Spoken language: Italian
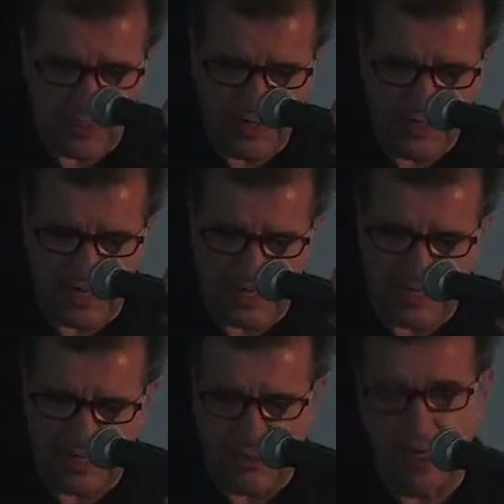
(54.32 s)
quindi
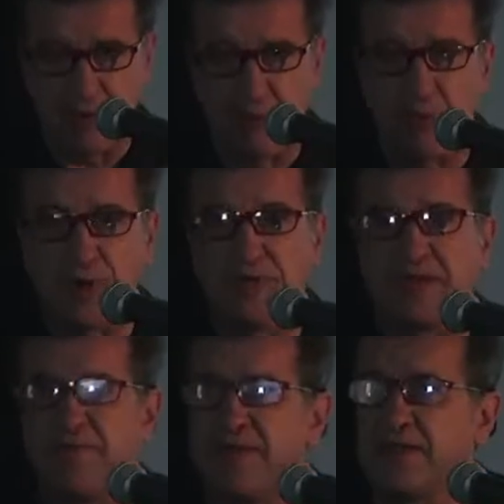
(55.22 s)
anche di collegarmi un po' agli
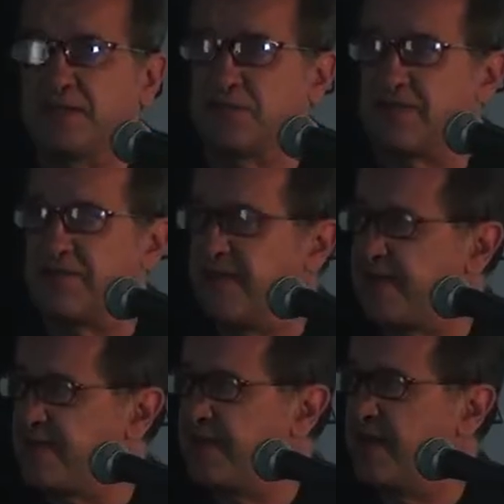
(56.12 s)
interventi che sono stati
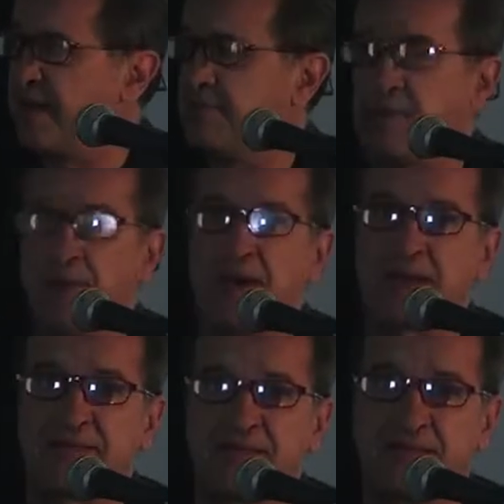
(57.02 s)
fatti nella prima
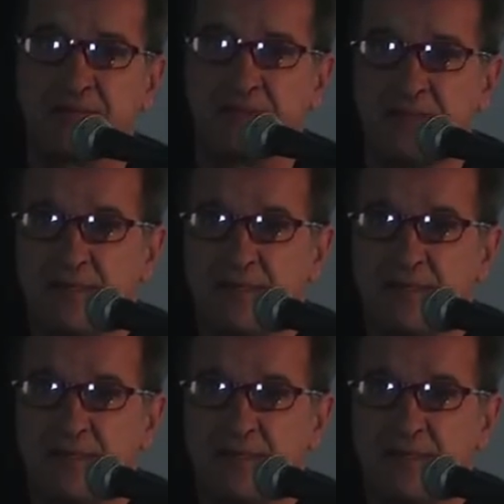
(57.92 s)
parte